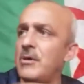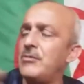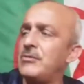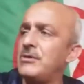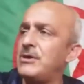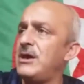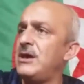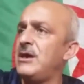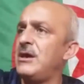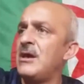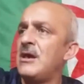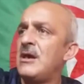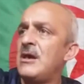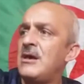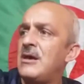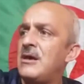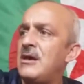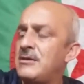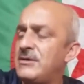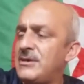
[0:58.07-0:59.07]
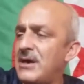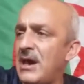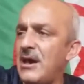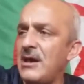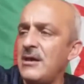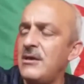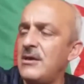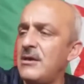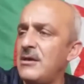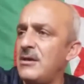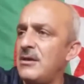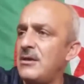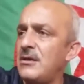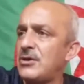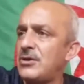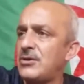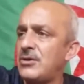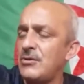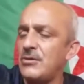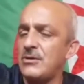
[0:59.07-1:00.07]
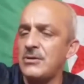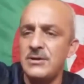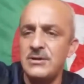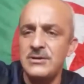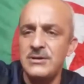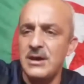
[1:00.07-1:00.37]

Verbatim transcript: ودي دخل السوق